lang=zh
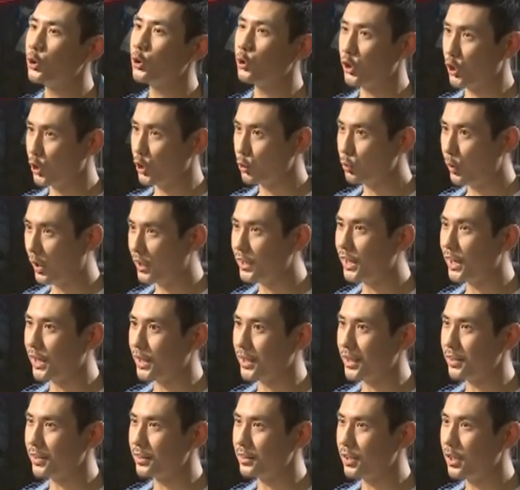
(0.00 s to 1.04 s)
去听出来这个
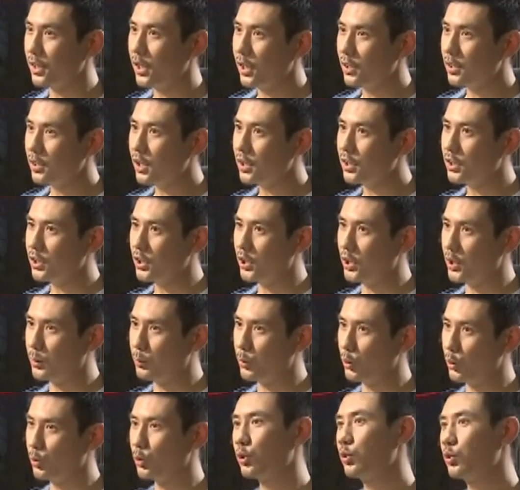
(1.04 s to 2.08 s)
意思。那你
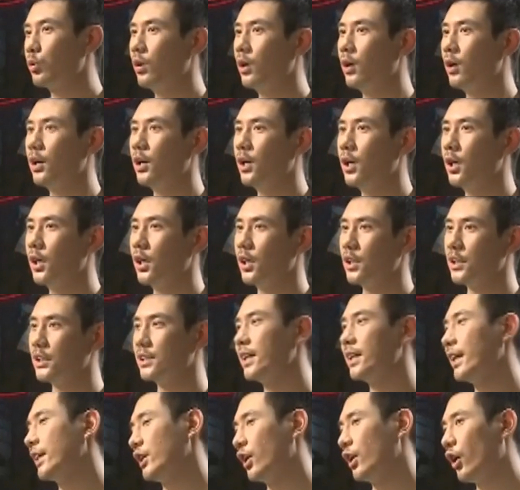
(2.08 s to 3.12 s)
比如说你
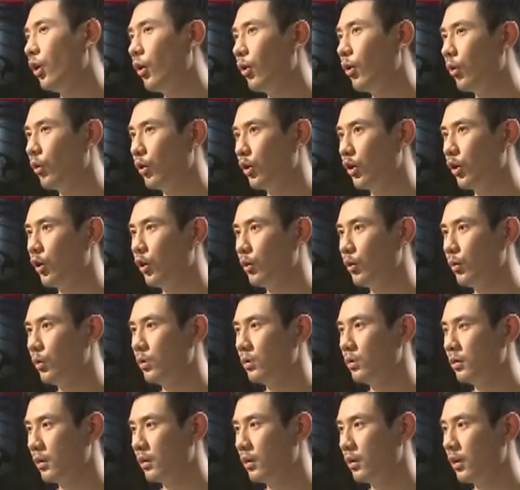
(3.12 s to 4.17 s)
在以后，
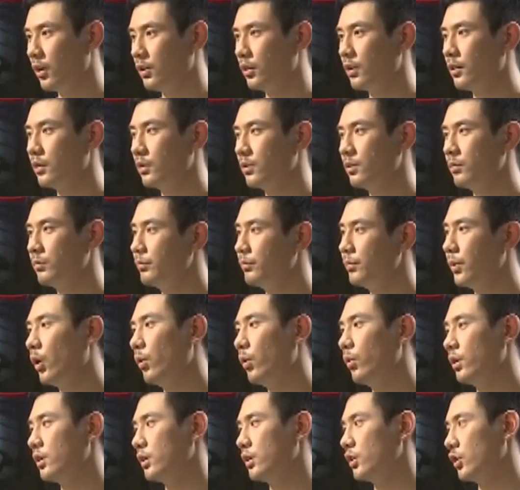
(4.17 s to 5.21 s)
可能包
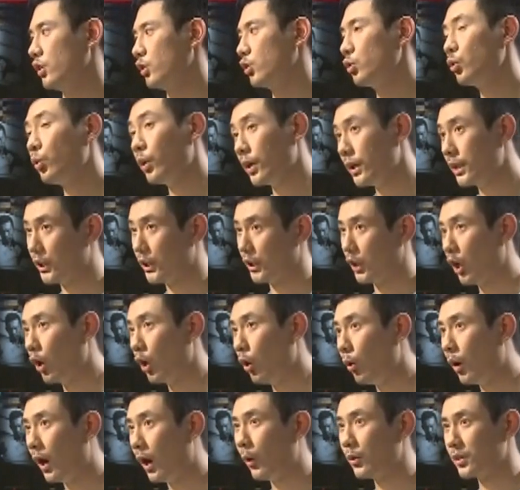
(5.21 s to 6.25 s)
括你退役以
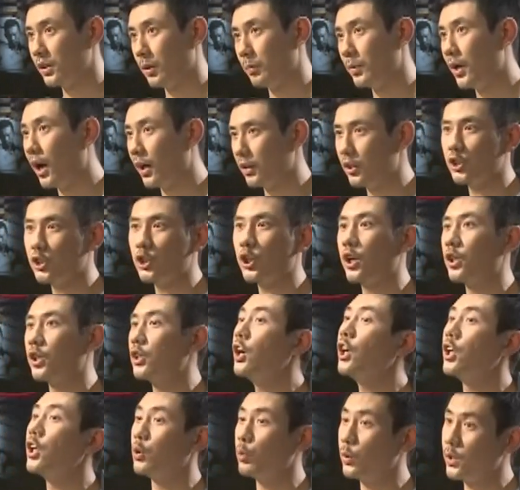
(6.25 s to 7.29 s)
后啊，或怎么样，那是可
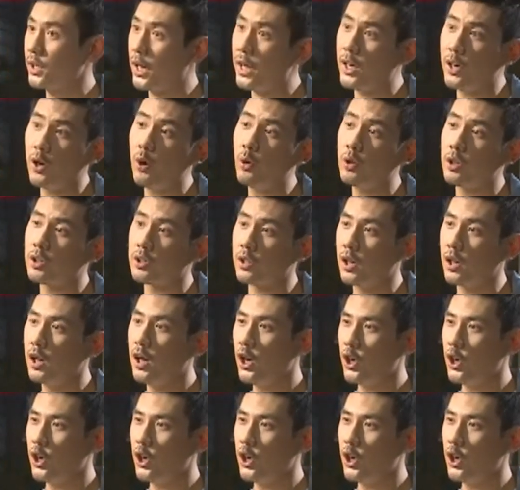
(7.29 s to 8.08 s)
能很多年以后的事。